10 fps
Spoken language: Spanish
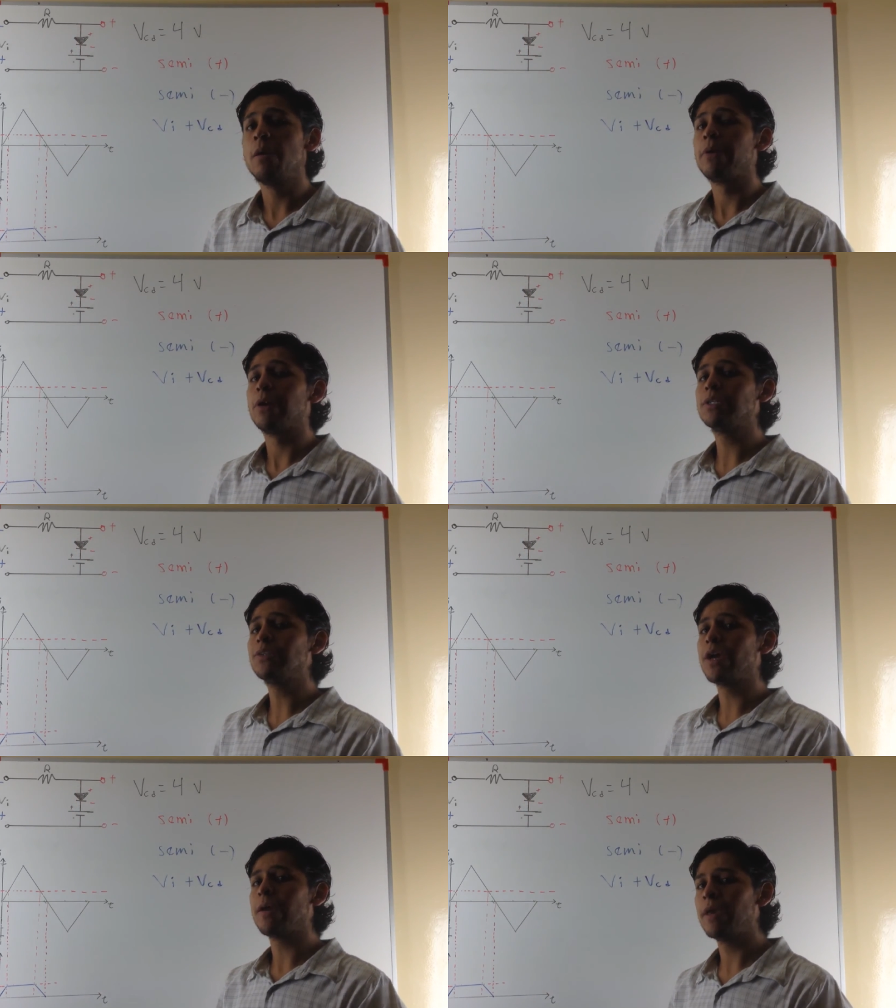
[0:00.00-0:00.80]
Pero
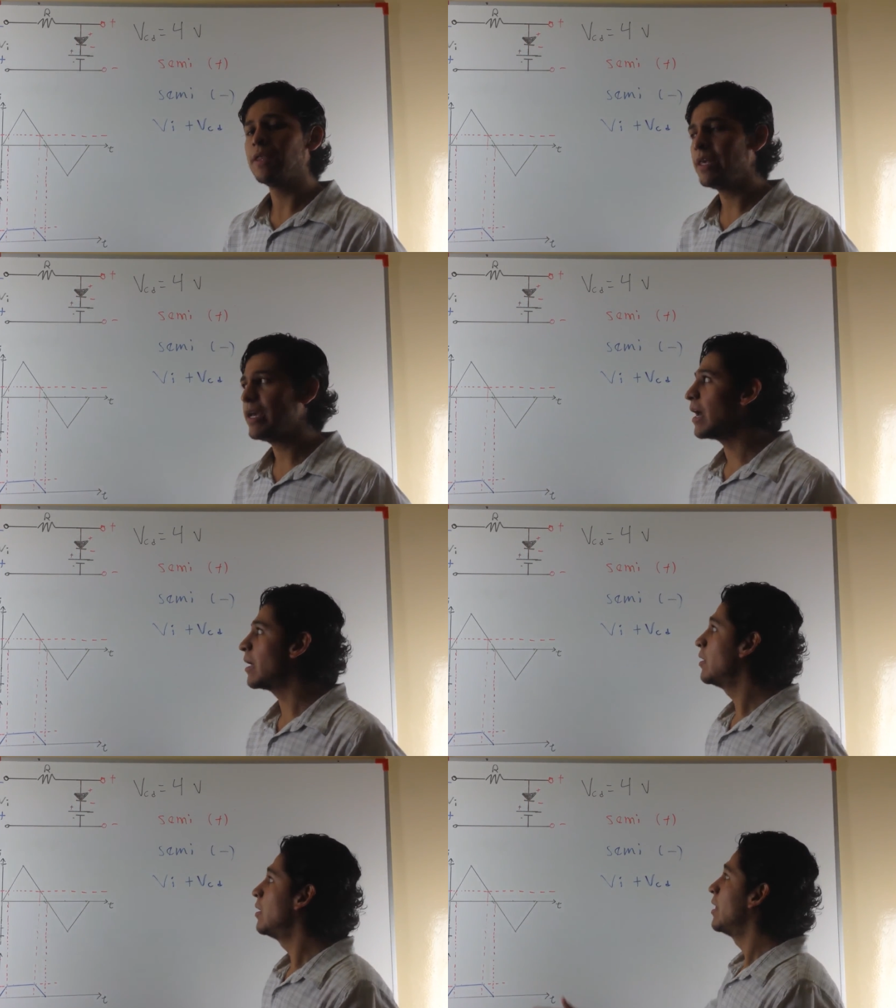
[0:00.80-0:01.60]
eso que me
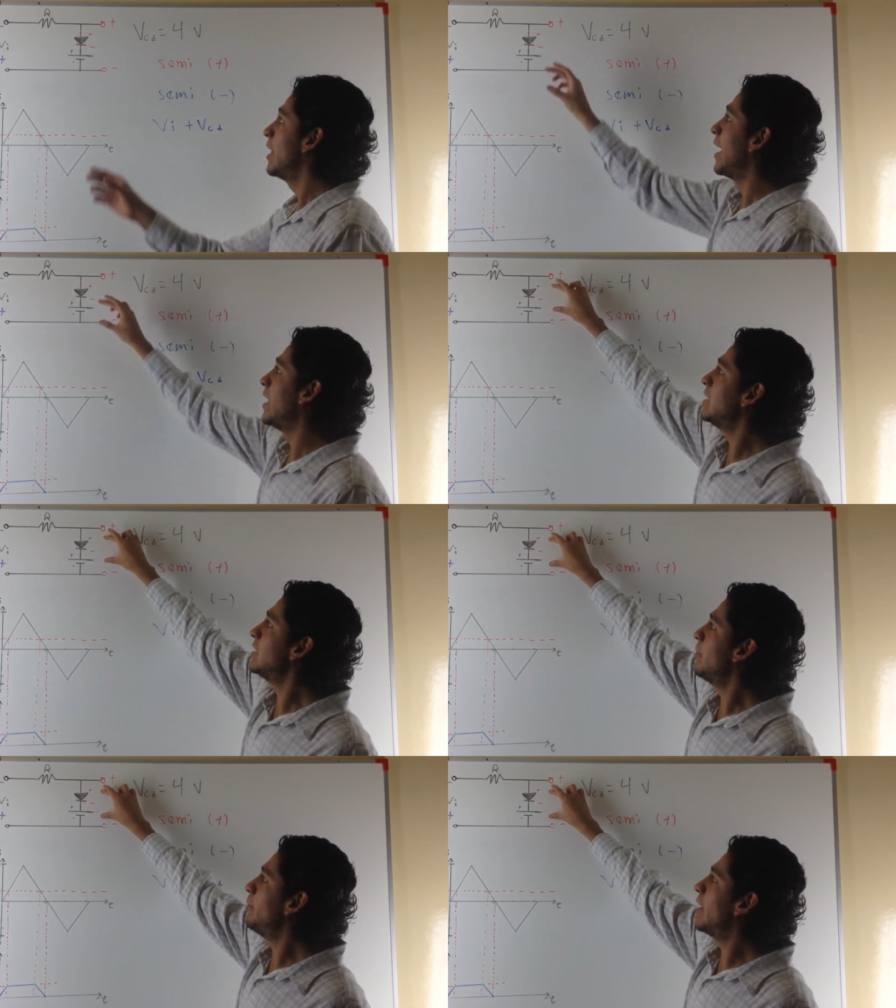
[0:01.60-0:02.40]
indica, en
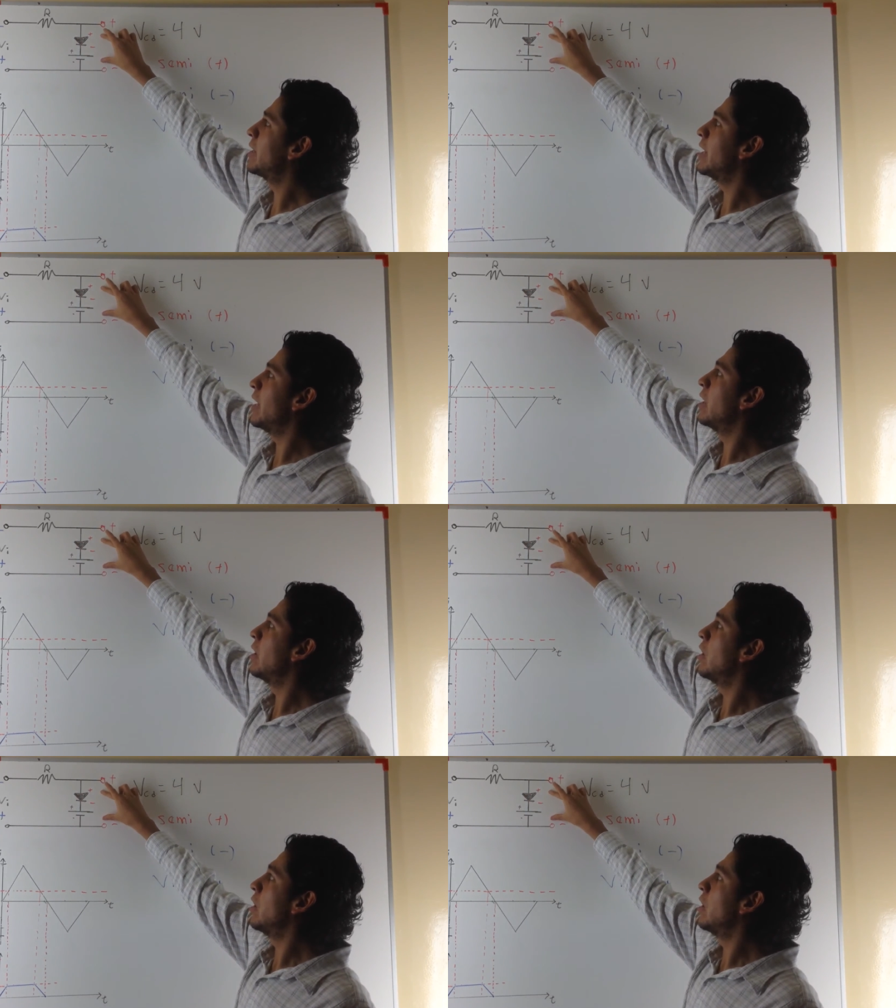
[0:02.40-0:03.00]
esta parte